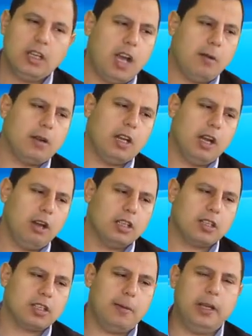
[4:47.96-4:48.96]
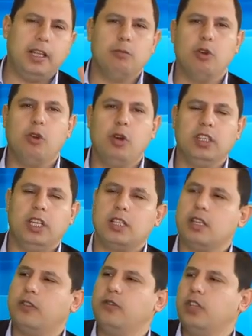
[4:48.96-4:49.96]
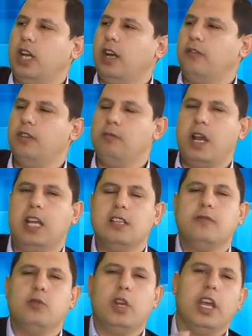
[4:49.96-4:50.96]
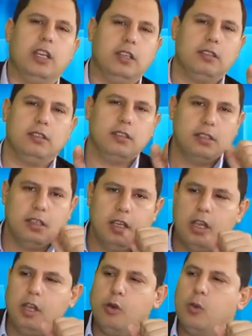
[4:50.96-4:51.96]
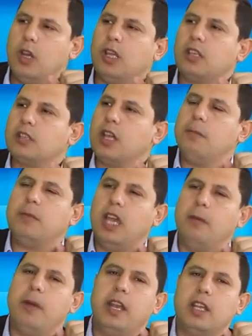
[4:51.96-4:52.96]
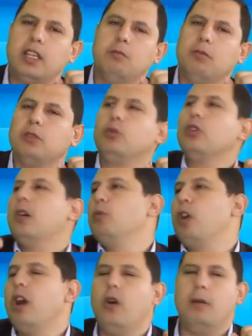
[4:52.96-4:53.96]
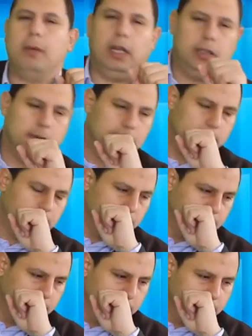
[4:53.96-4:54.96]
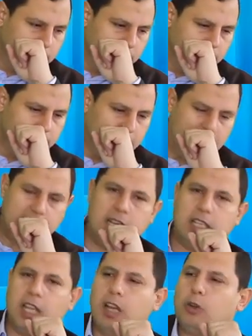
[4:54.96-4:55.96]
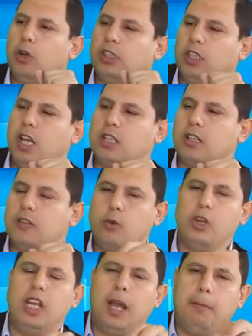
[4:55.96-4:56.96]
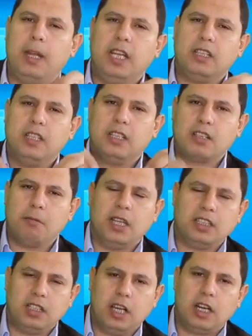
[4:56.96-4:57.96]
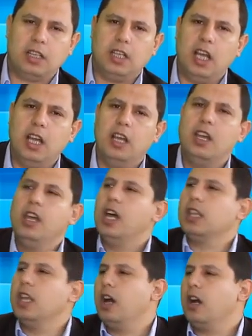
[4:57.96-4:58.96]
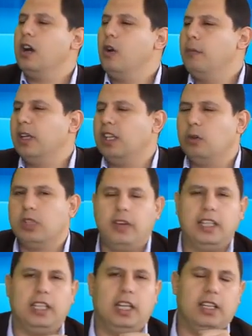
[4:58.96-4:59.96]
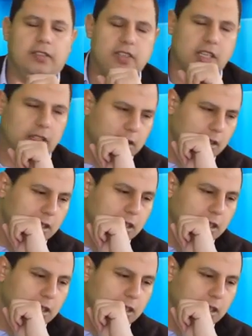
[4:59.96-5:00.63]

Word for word: الخبر الاول اغتصاب عدد من قوات العسكر في عارف في المكان الفلاني والاغتصاب دائما يتم دون مقاومه يعني لا تجد قوات العسكر في كل عمليه الاغتصاب التي تعرض لها انها قاومت او دافعت عن نفسها